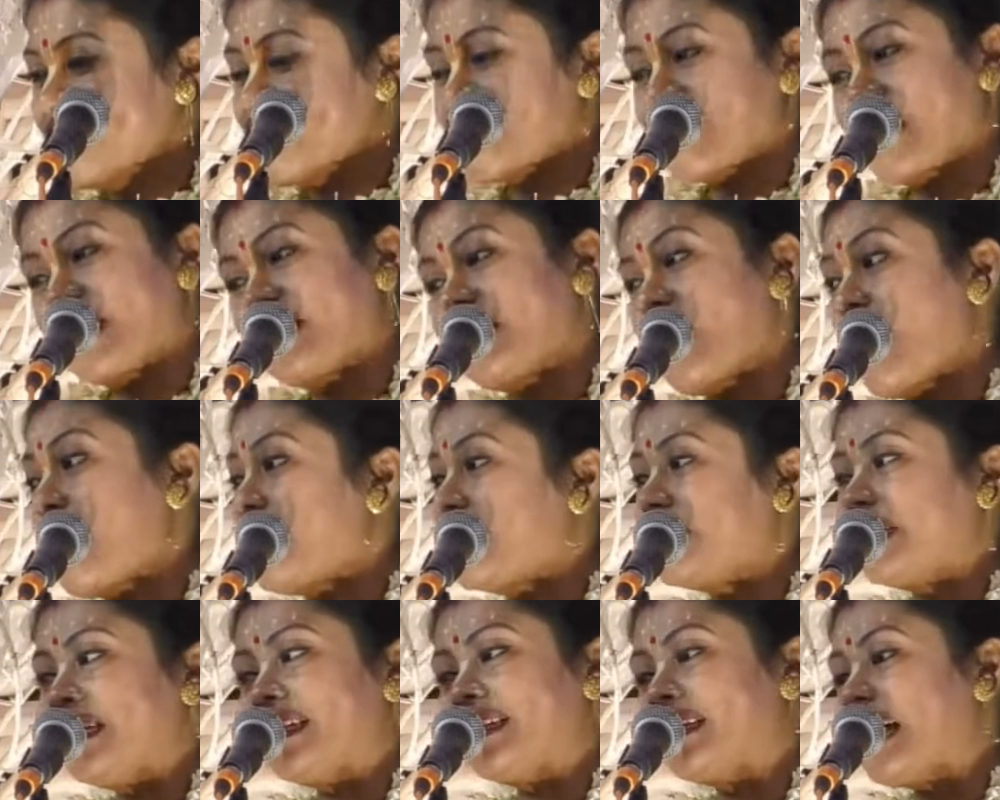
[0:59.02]
সেটা
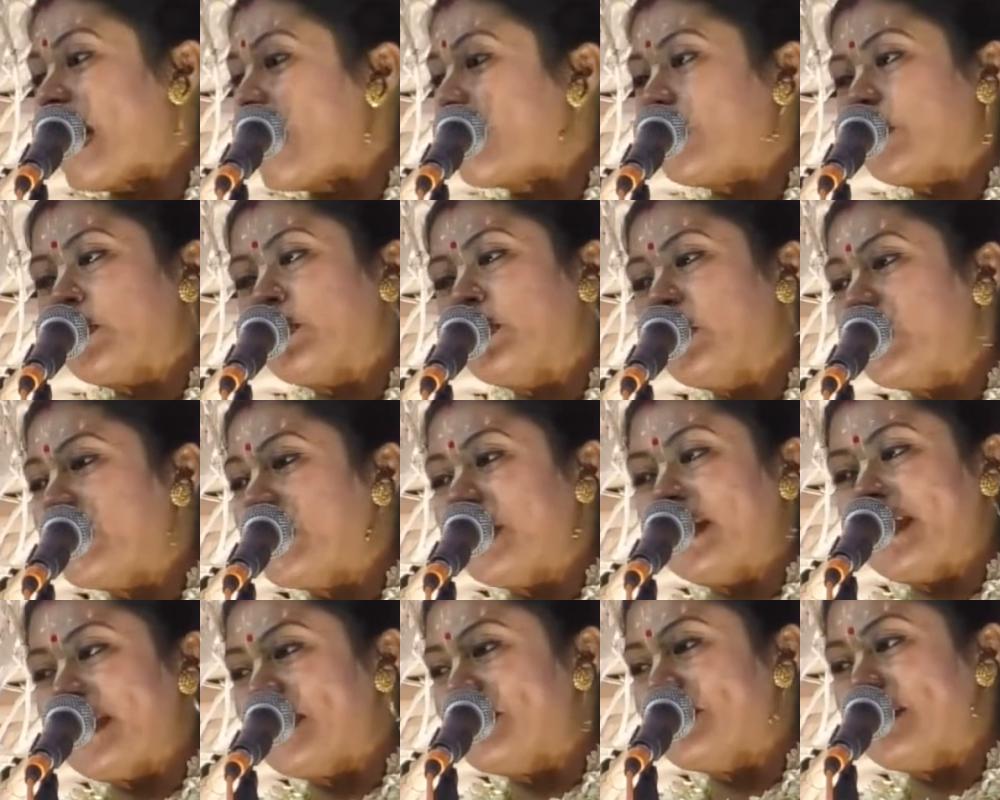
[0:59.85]
আমাদের কারোর
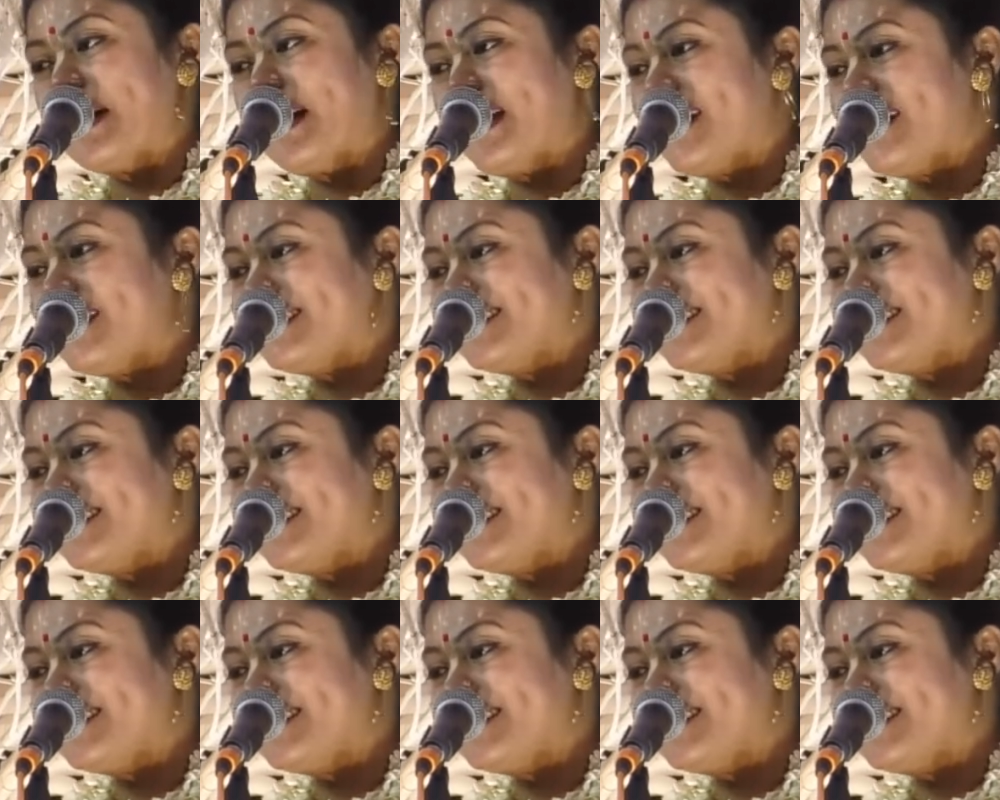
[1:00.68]
মনে নেই মা